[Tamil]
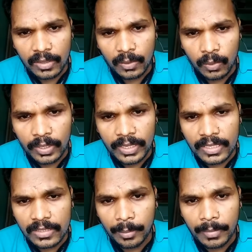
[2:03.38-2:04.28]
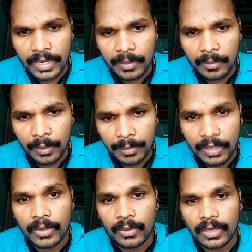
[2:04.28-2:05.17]
ஊழியர் சம்மேளம்
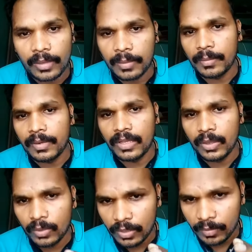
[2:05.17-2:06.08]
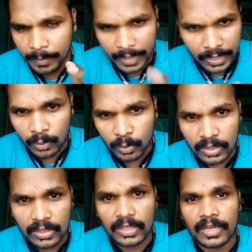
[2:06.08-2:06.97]
அப்படின்ற ஒரு டிபார்ட்மெண்ட் ஒரு பேட்டி
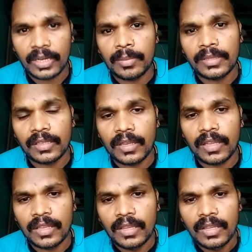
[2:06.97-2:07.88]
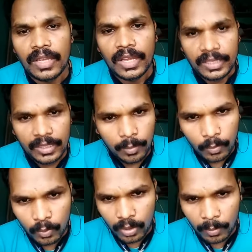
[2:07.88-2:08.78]
கொடுத்துருந்தது என்னன்னு பார்த்தீங்கன்னா இந்த
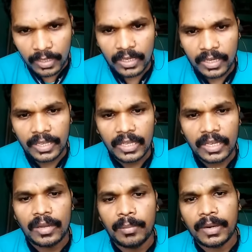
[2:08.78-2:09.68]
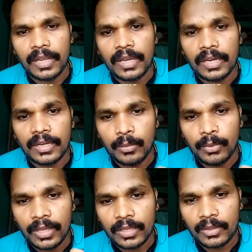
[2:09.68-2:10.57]
மூன்று மாதங்கள் நீங்கள் க பணம் கட்ட
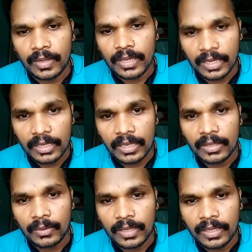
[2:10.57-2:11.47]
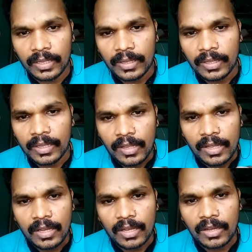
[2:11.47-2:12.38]
முடியாதவங்க கட்டாதவங்க
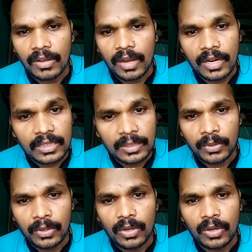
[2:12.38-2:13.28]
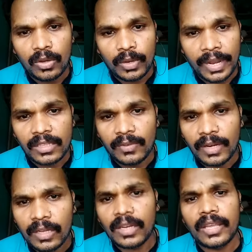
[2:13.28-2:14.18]
அடுத்து இப்போ ஒரு ஐந்து
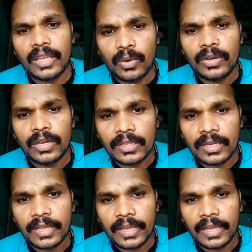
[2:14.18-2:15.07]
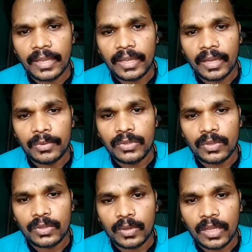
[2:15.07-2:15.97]
வருடங்கள் நீங்கள் லோன் எடுத்திருக்கீங்க அப்படின்னு சொல்லி
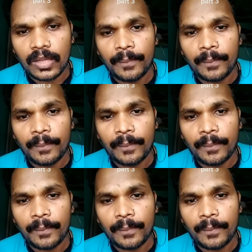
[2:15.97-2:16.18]
சொன்னால்